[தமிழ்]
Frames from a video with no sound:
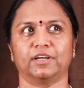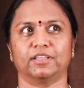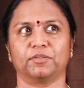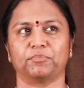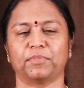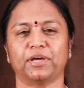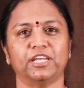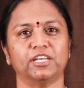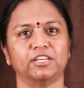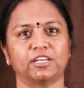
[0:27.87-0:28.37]

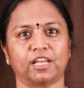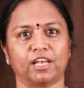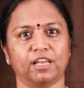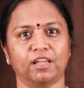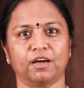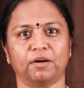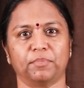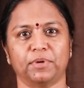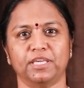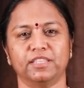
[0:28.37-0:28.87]
அது மைண்டு
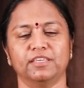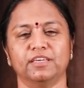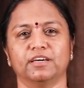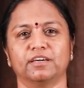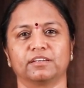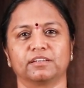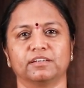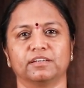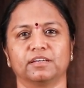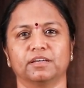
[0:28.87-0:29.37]
நல்லா
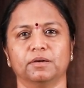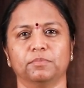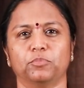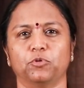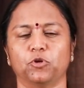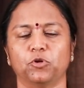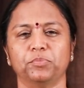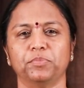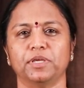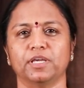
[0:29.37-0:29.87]
அமைதியாக இருக்குங்க
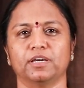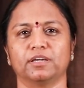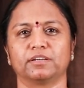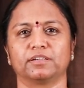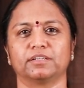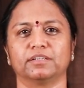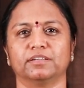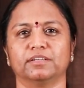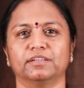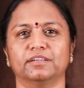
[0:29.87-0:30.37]
பொறுமையாக
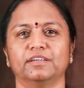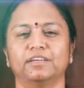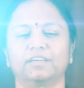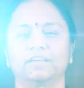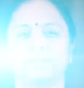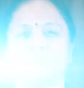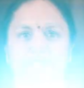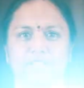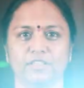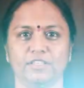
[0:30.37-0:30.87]

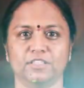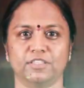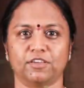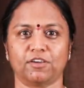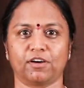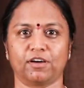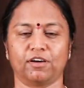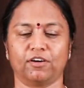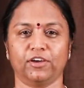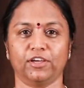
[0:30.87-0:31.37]
இருக்குது அதாவது இந்த